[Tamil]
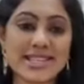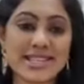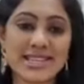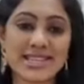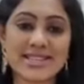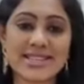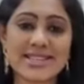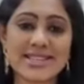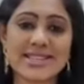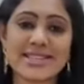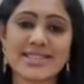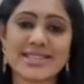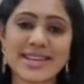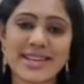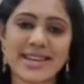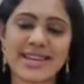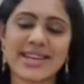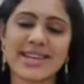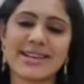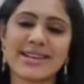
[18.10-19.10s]
சின்ன சின்ன
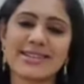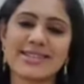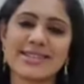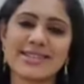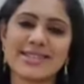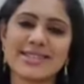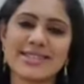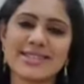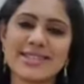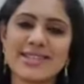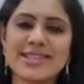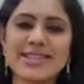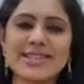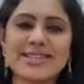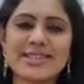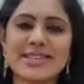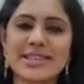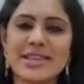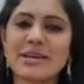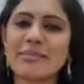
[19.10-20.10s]
சண்டைகள் சின்ன
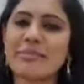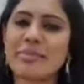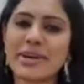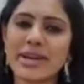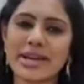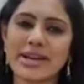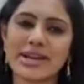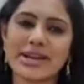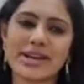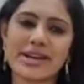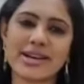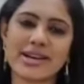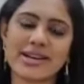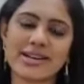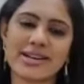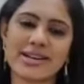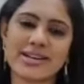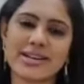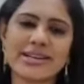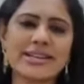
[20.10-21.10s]
சின்ன பிணக்கங்கள்
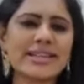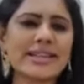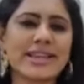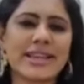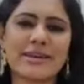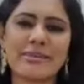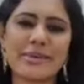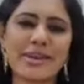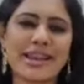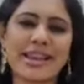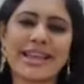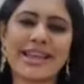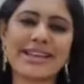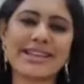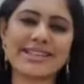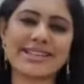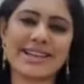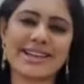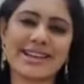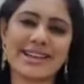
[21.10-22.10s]
இதெல்லாம் இல்லை
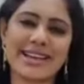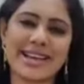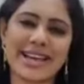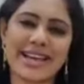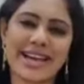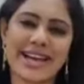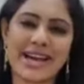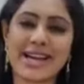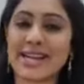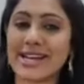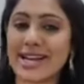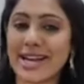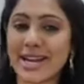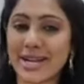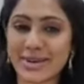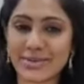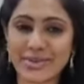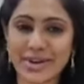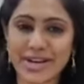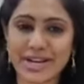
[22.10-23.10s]
என்றால் அழகான
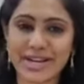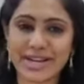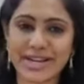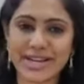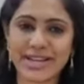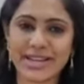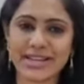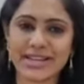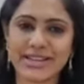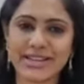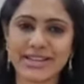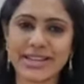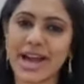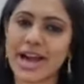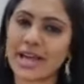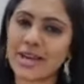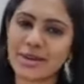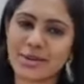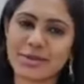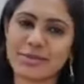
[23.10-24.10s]
வாழ்க்கை
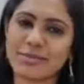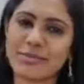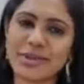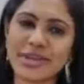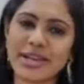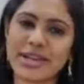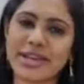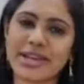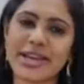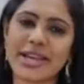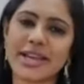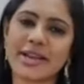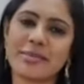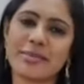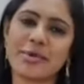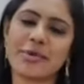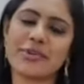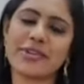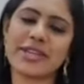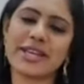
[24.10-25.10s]
யாருக்கும் இங்கே கிடைக்க
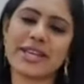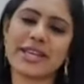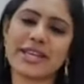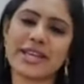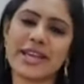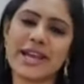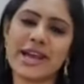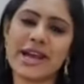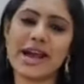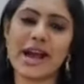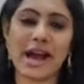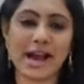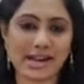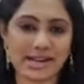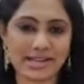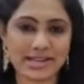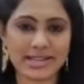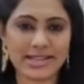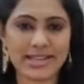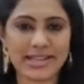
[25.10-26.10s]
போவதில்லை
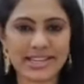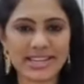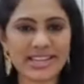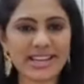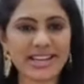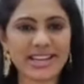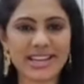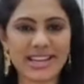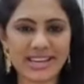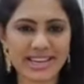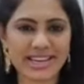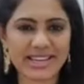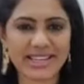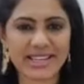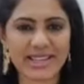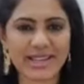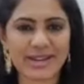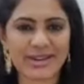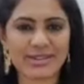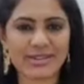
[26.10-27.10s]
அழகு என்றால் என்னன்னு
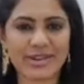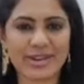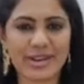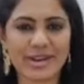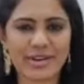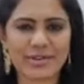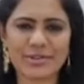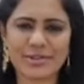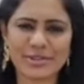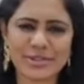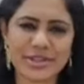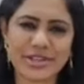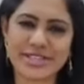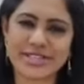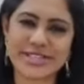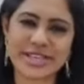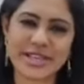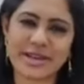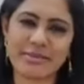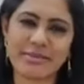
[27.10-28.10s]
தெரியணும்னா கொஞ்சம்
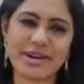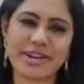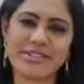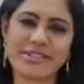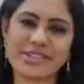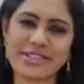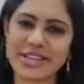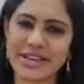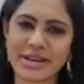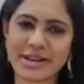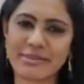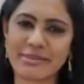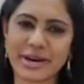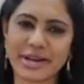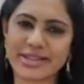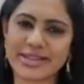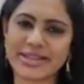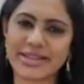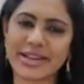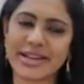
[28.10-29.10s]
அசிங்கமான விஷயங்களை
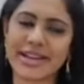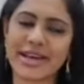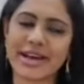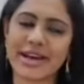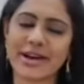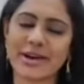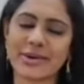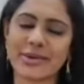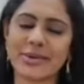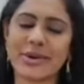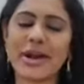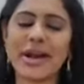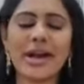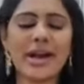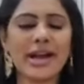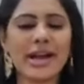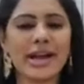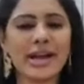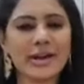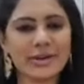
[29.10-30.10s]
பார்த்து தான் ஆகணும்
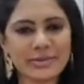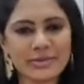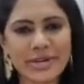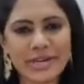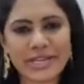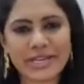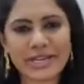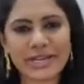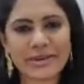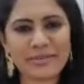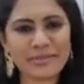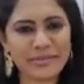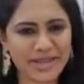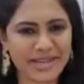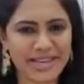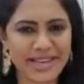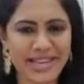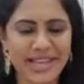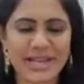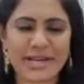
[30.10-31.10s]
வணக்கம் நான்
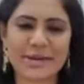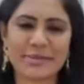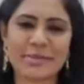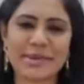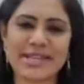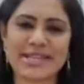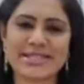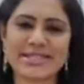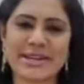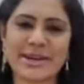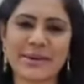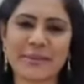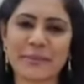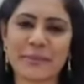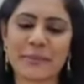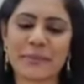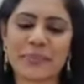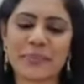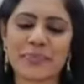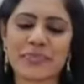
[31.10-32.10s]
ரேகா
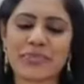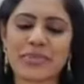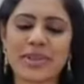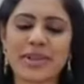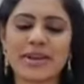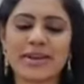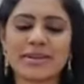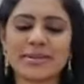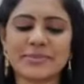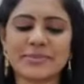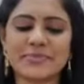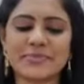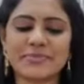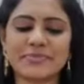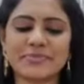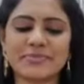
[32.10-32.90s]
பேசுகிறேன்